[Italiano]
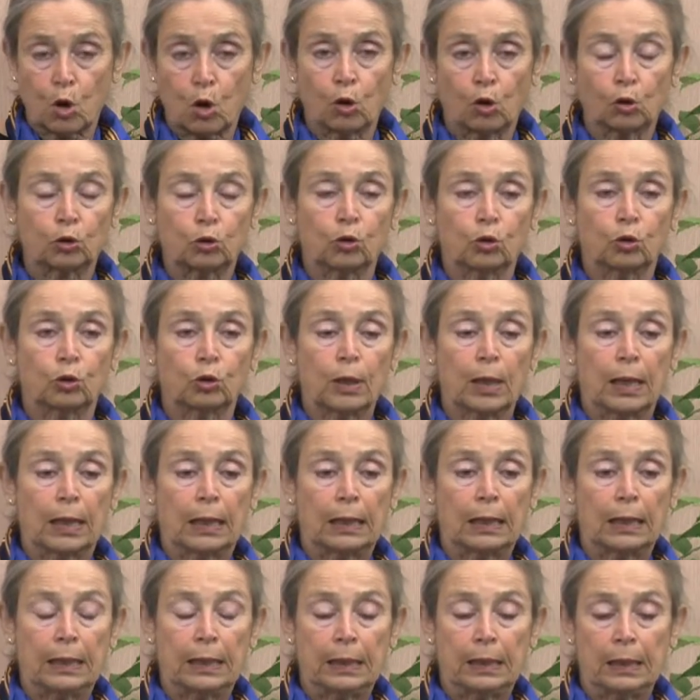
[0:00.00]
modo,
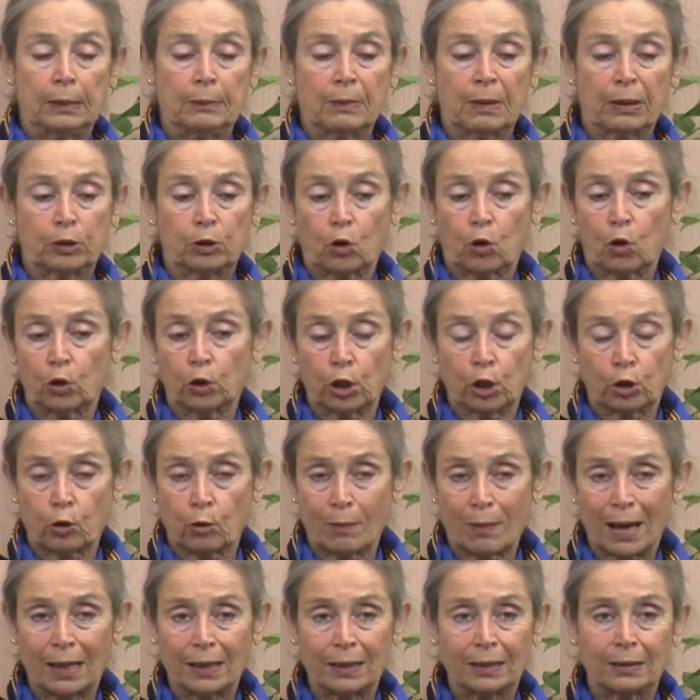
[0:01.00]
dalle matrone
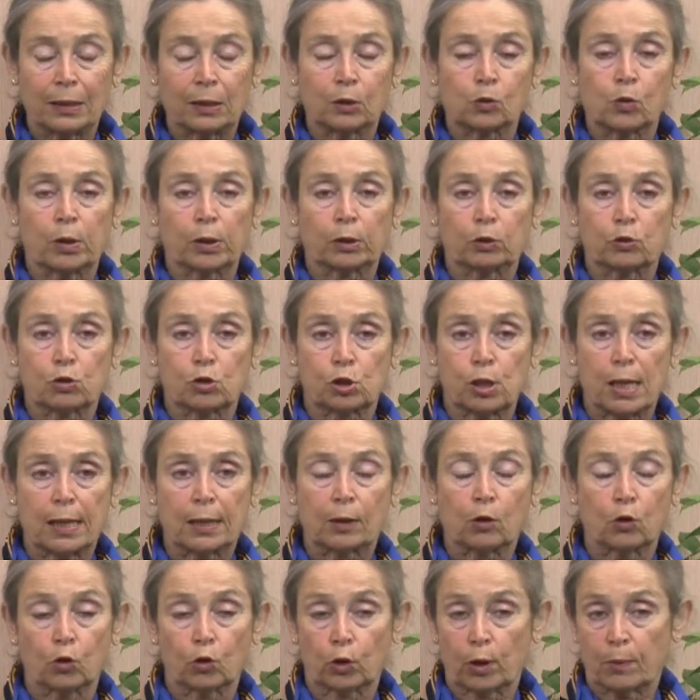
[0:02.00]
romane del IV
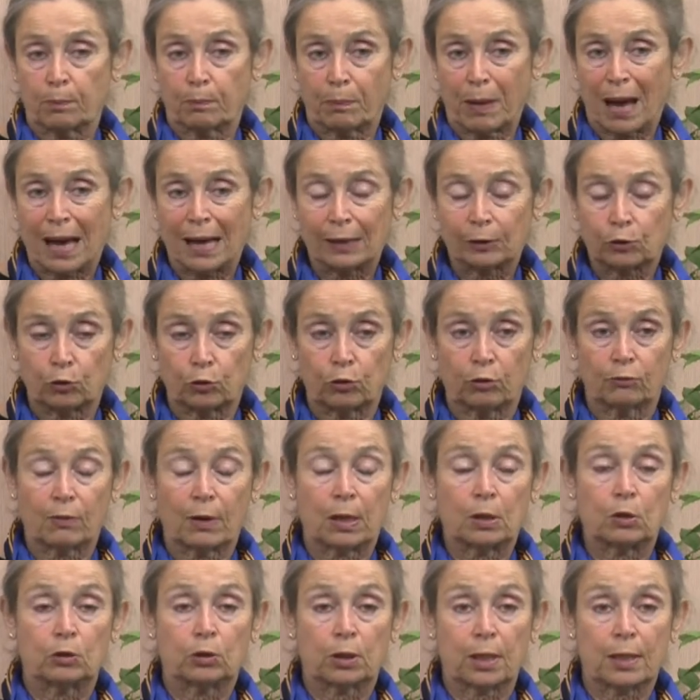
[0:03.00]
secolo che partono e
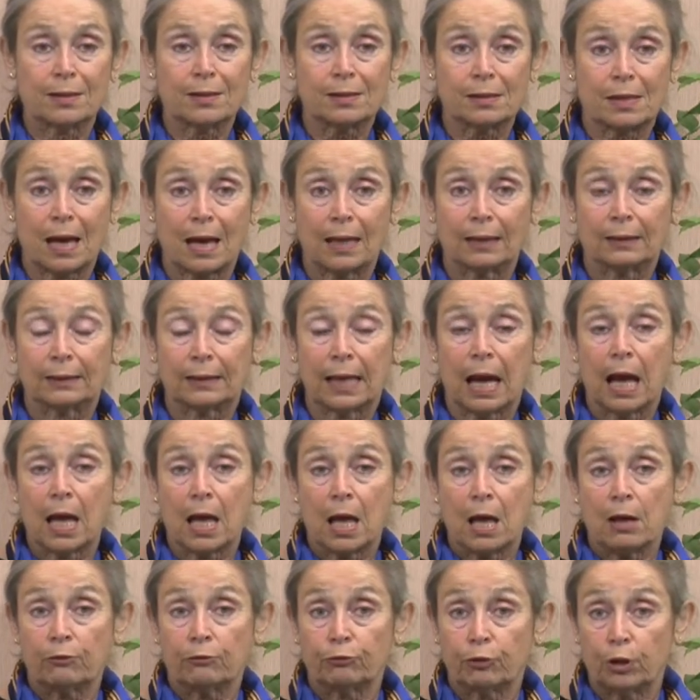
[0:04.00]
vanno in Terra Santa
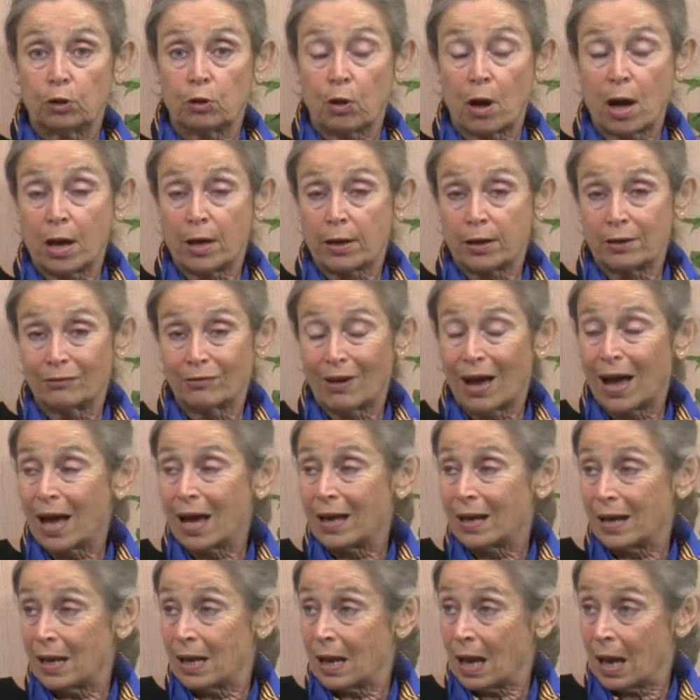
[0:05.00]
fino ad
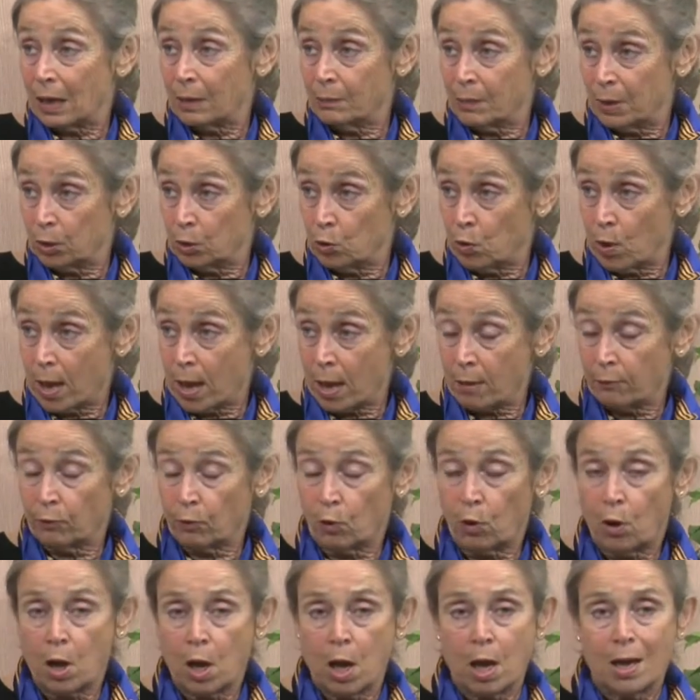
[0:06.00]
arrivare al
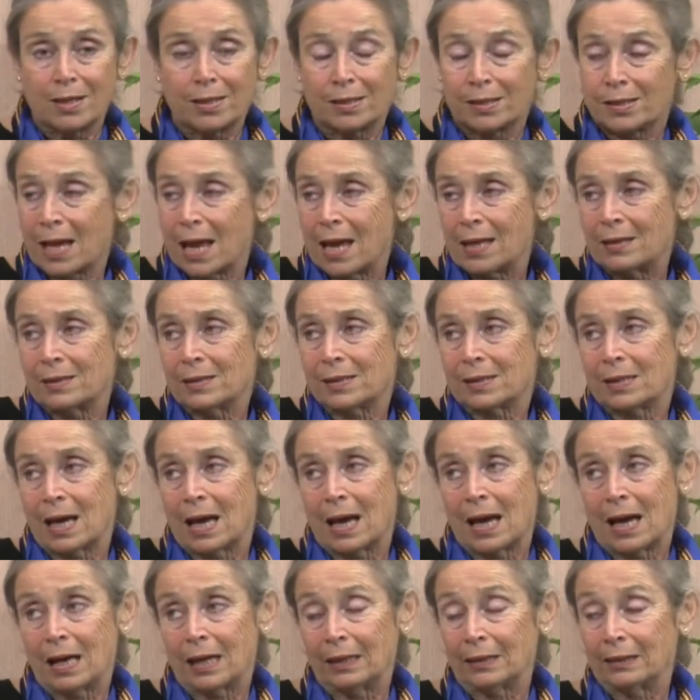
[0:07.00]
Medioevo,
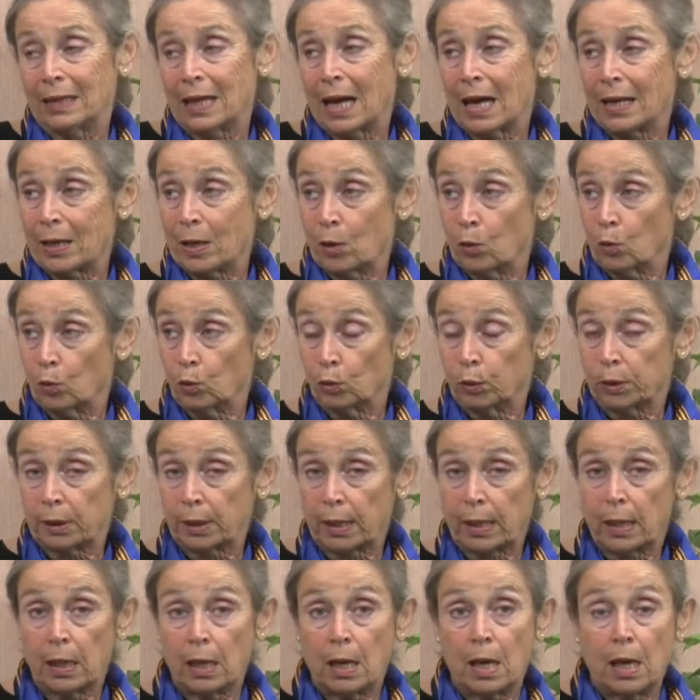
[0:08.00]
senza andare
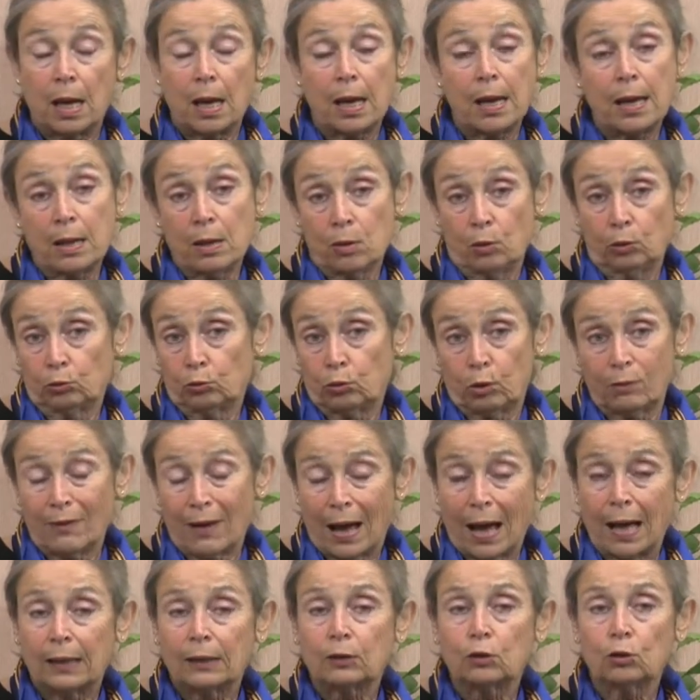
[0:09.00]
oltre. Mm. E ho
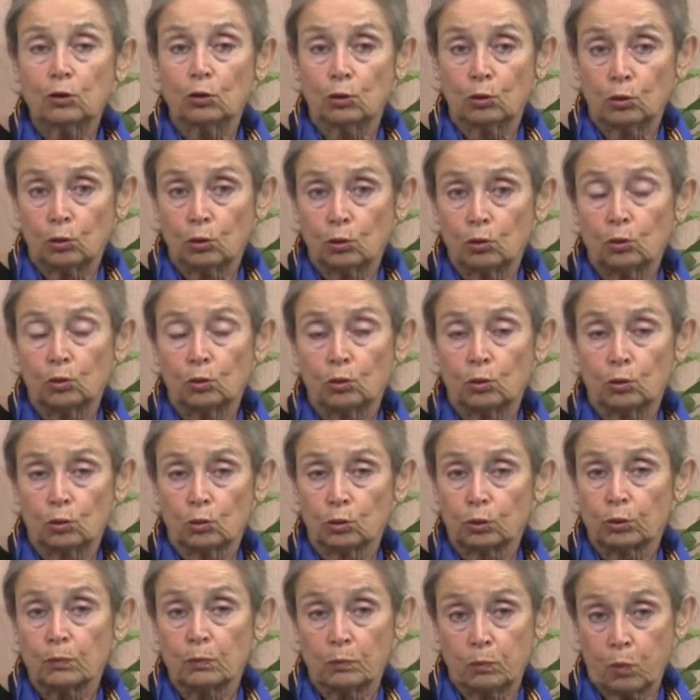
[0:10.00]

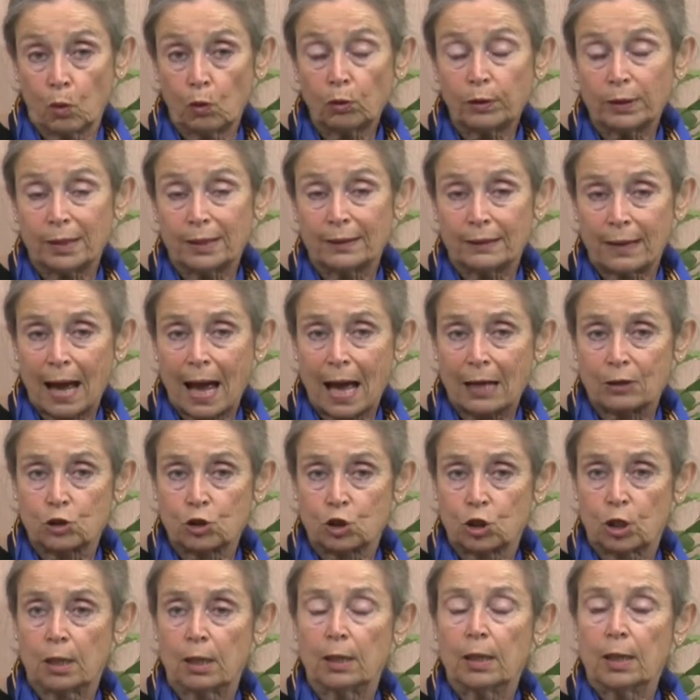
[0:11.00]
trovato molte
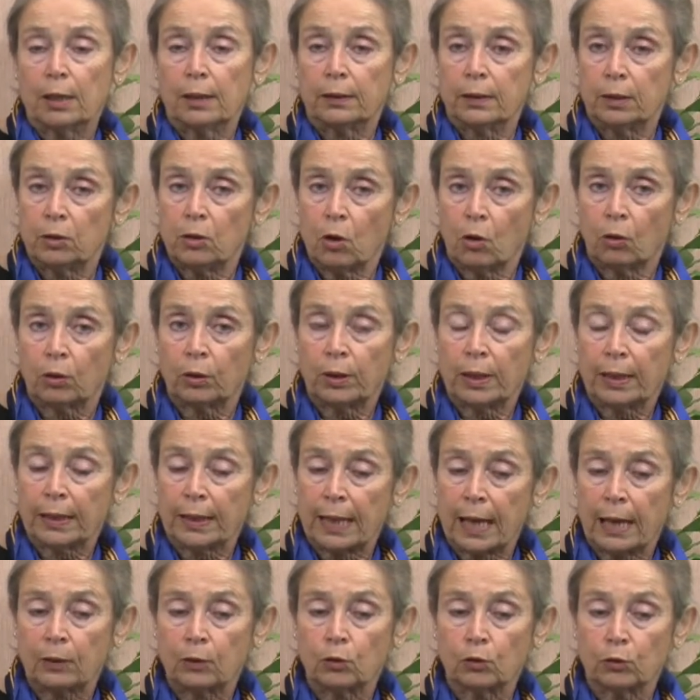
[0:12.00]
tracce di donne
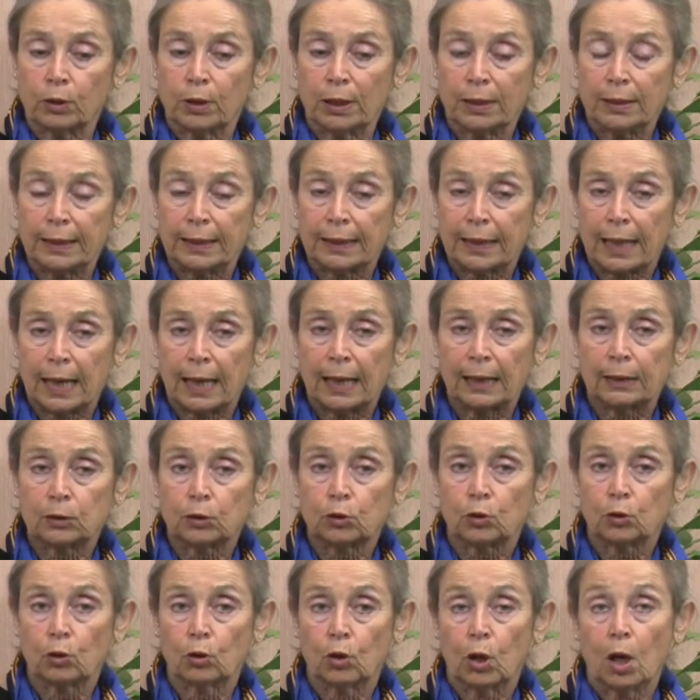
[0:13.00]
che hanno
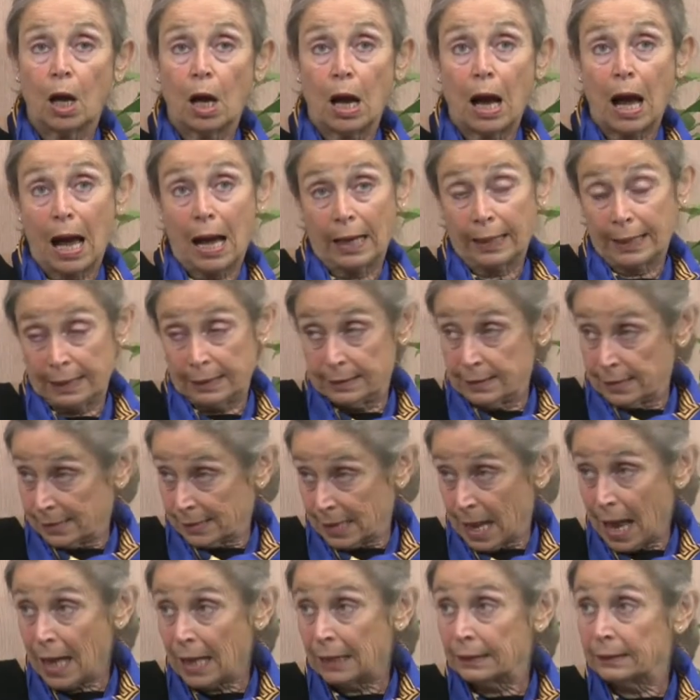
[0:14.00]
dedicato, anche di
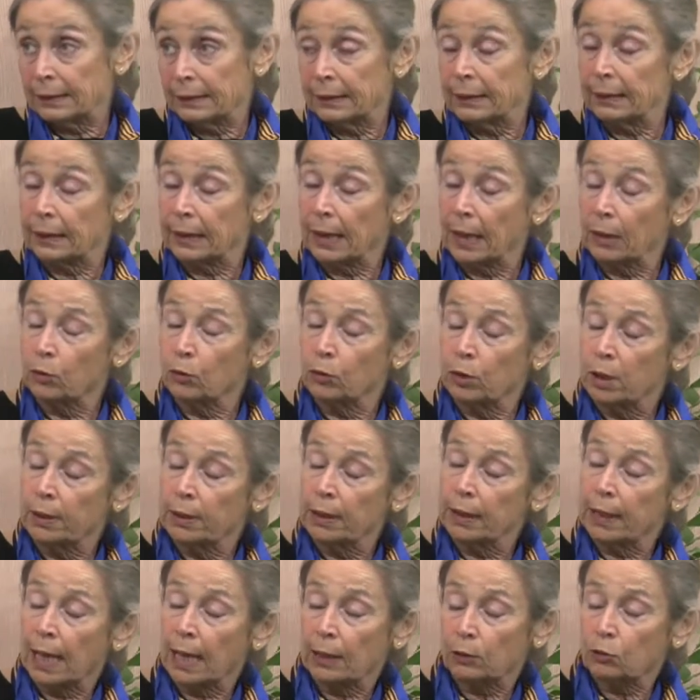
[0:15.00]
sante, che hanno
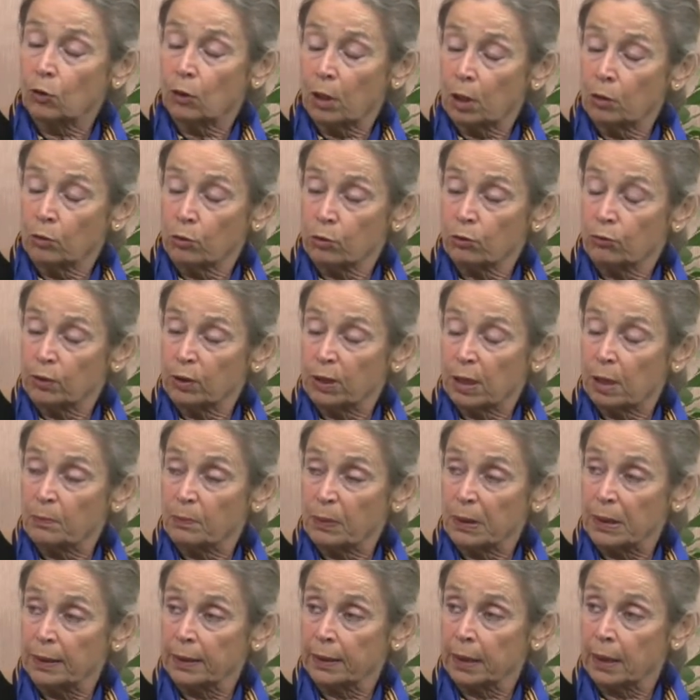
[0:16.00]
dedicato la loro vita al
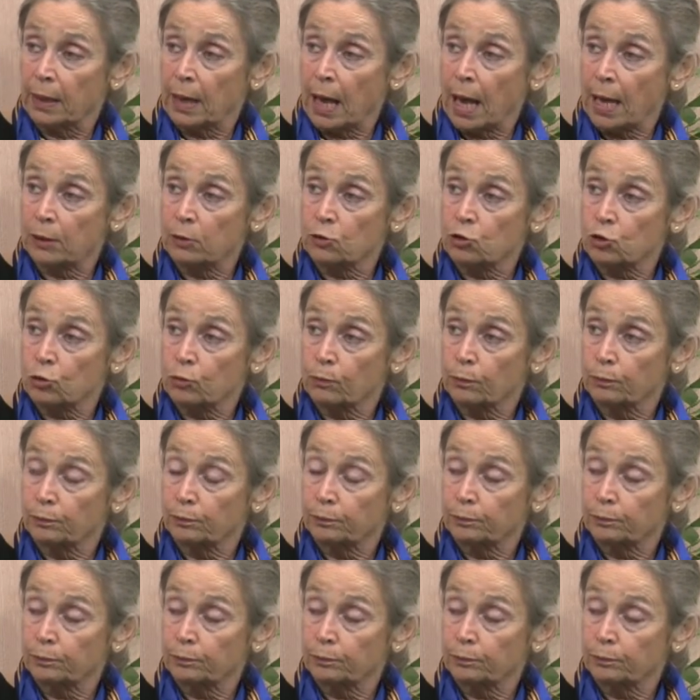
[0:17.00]
pellegrinaggio.